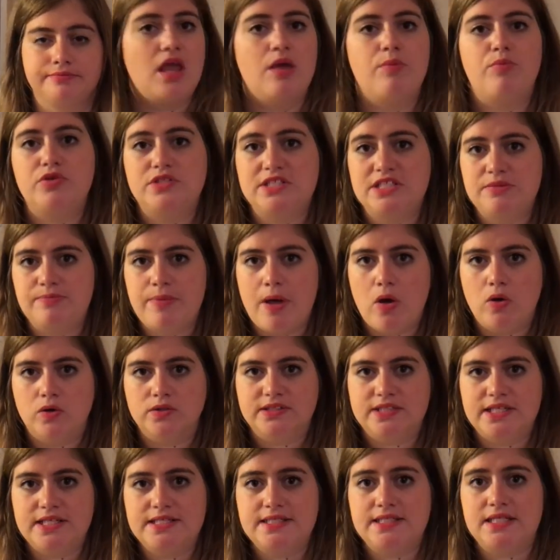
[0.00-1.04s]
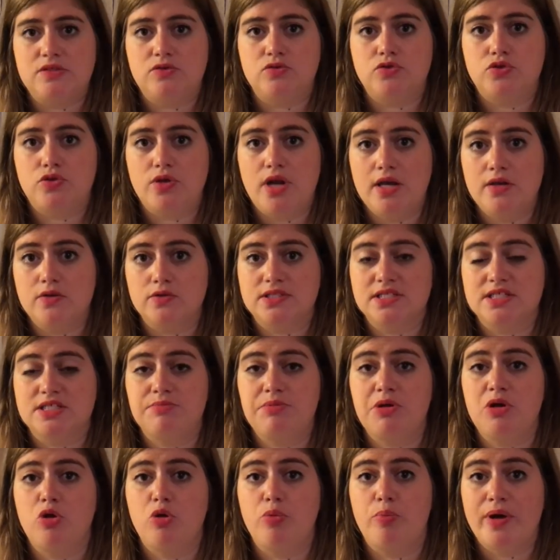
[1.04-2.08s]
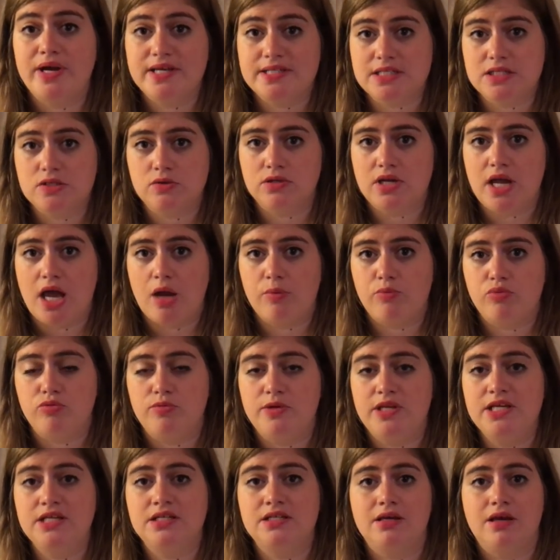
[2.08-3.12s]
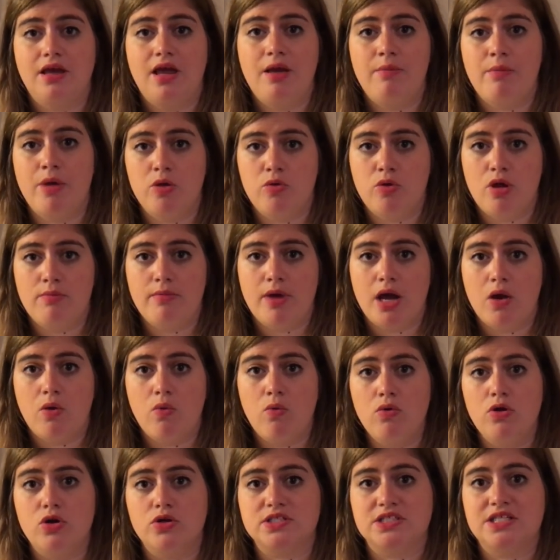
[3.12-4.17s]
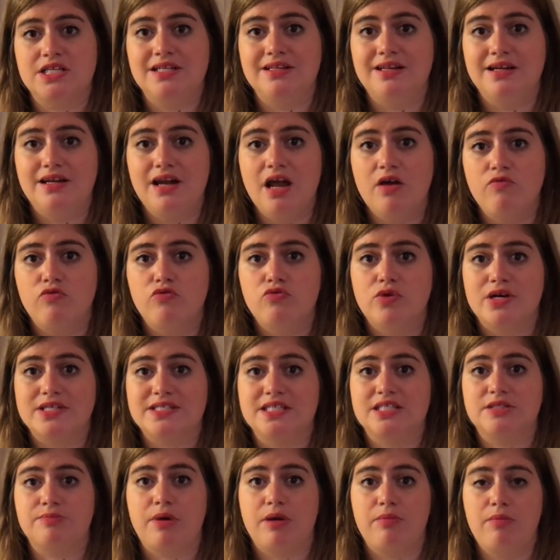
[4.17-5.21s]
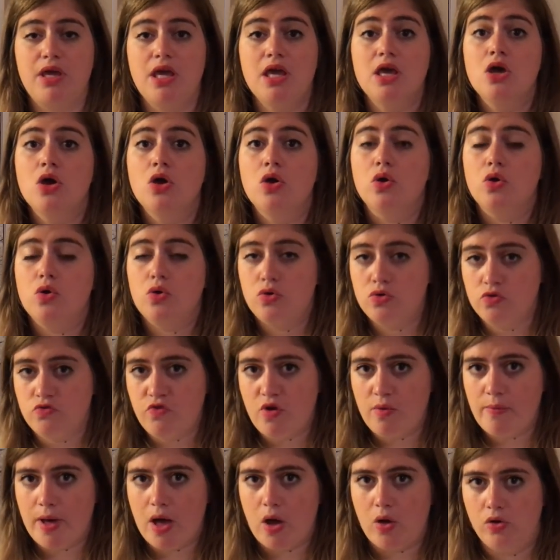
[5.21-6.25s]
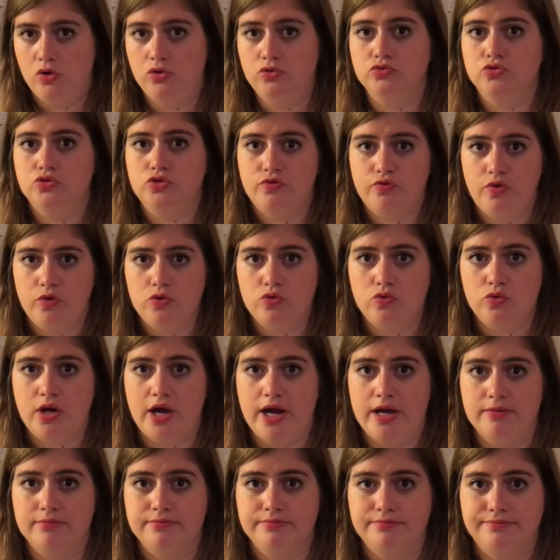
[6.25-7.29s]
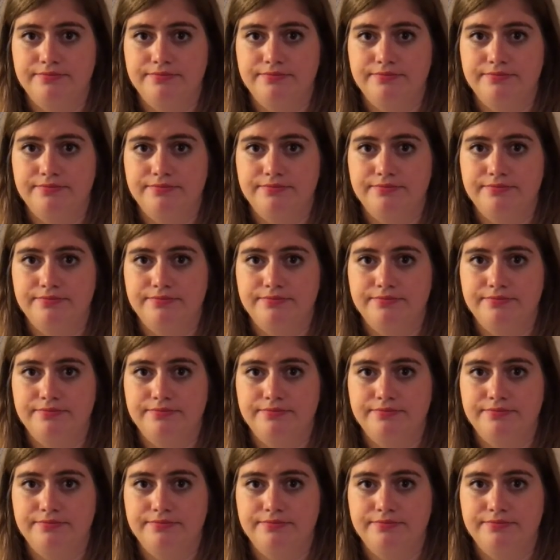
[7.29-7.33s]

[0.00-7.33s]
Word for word: Et petite parenthèse, c'est de cela que s'inspire le président de la République, Emmanuel Macron, lorsqu'il déclare vouloir s'exprimer une fois par an devant le Congrès.